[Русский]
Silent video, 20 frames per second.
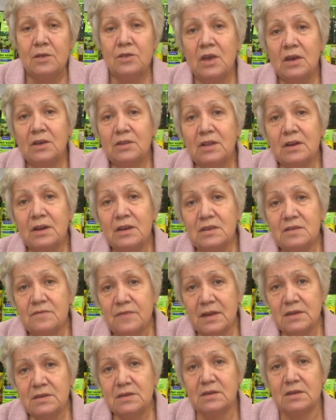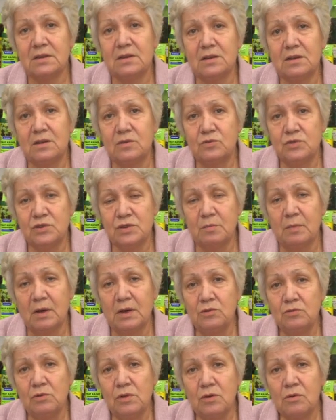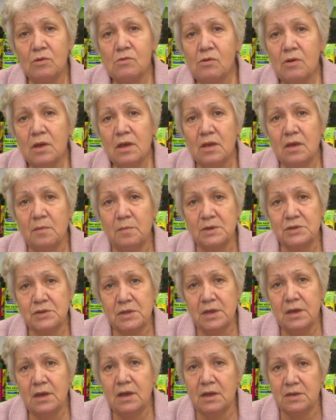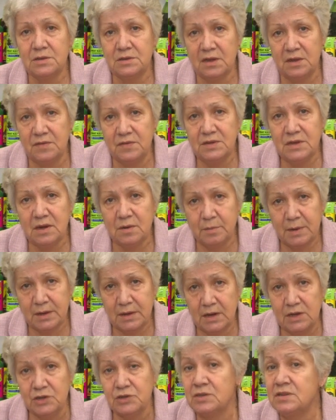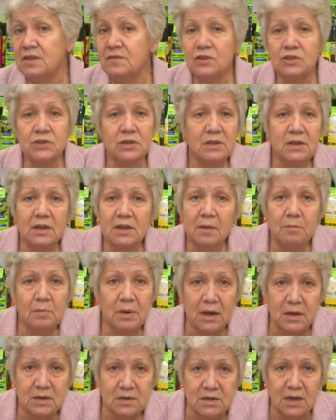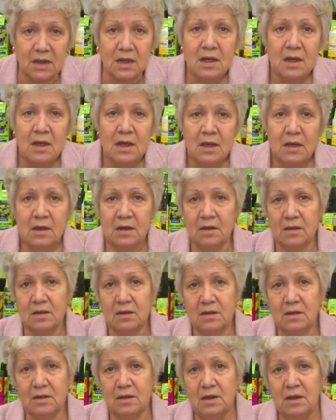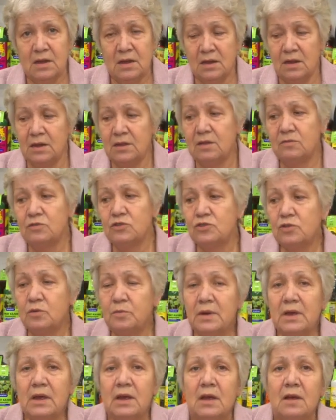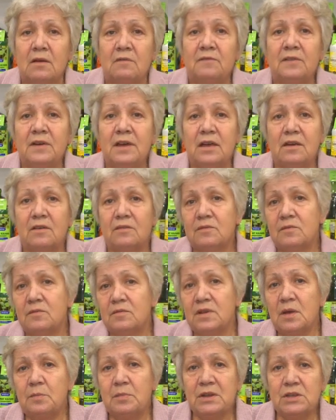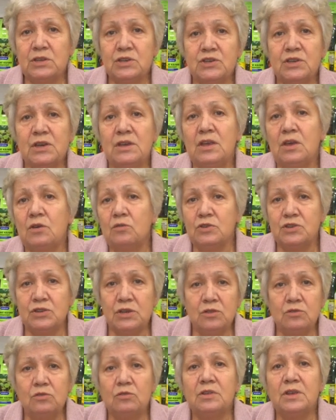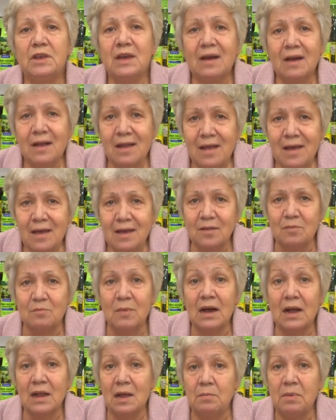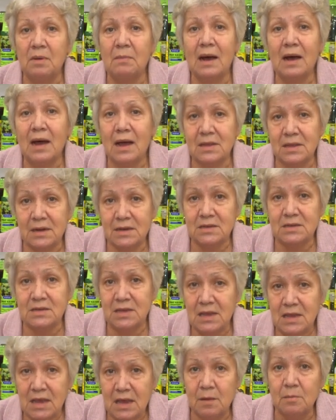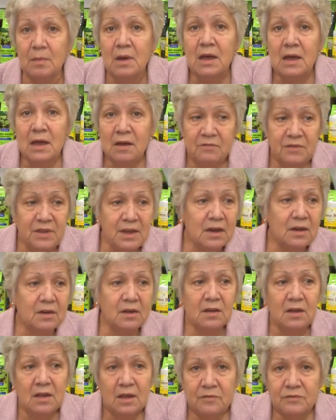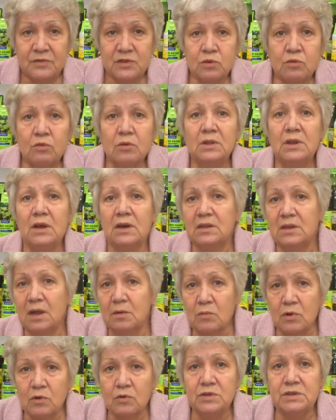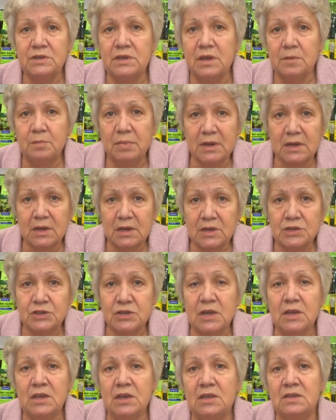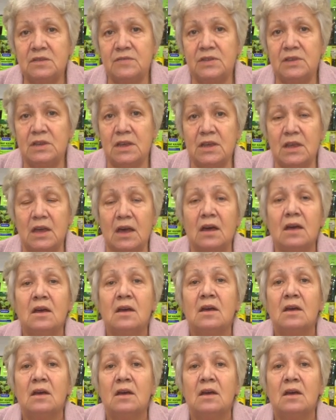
Некоторые из вас э, уже махнули рукой и пошли от телевизора подальше. Совершенно напрасно. А, для того, чтобы вы на протяжении очень долгих лет могли помогать растениям в их э, всходах, там, росте и плодоношении, и цветении,